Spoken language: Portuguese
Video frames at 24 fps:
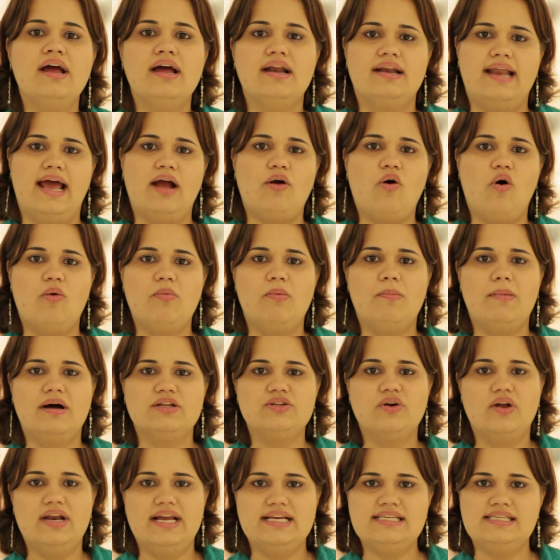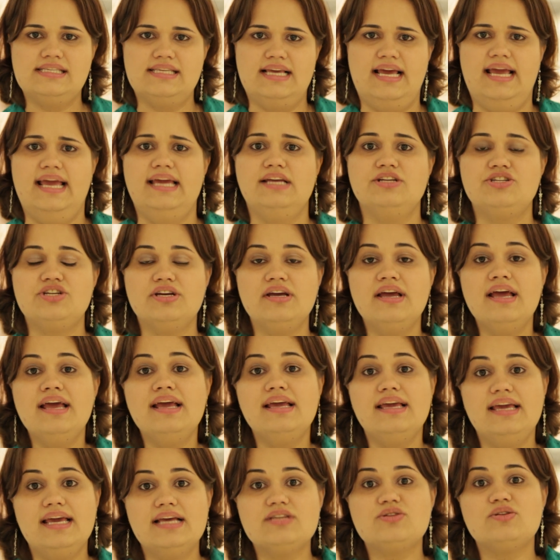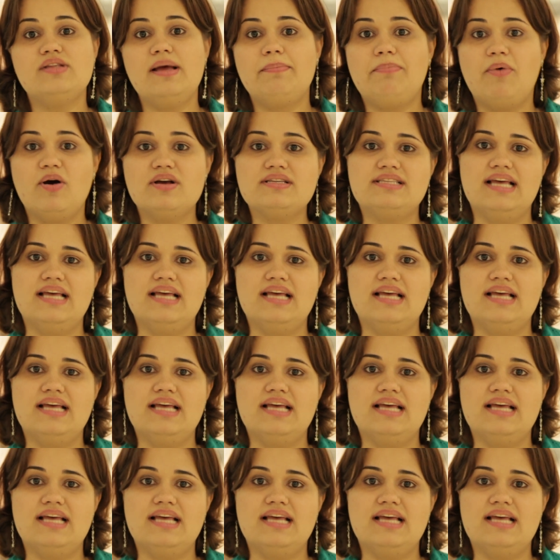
né, como uma adolescente. E isso depois